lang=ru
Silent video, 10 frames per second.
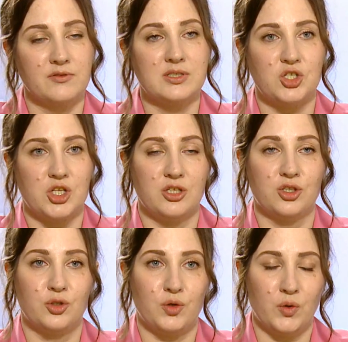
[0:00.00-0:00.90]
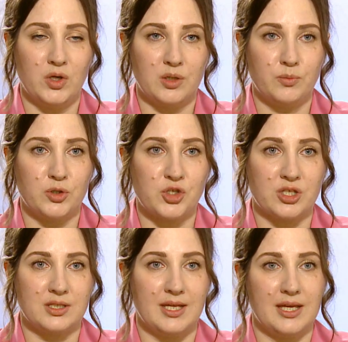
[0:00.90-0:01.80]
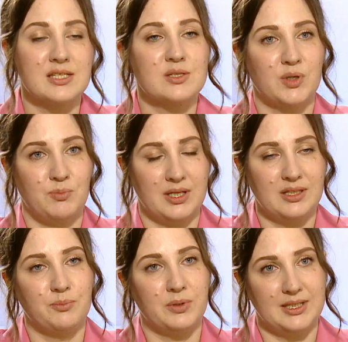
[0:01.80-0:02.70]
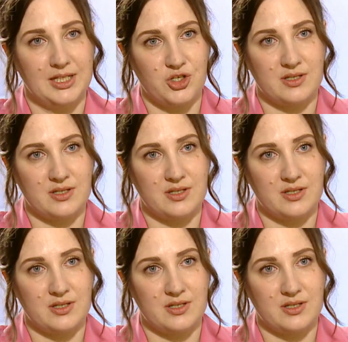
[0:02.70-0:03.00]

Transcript: в течение трех рабочих дней с момента подачи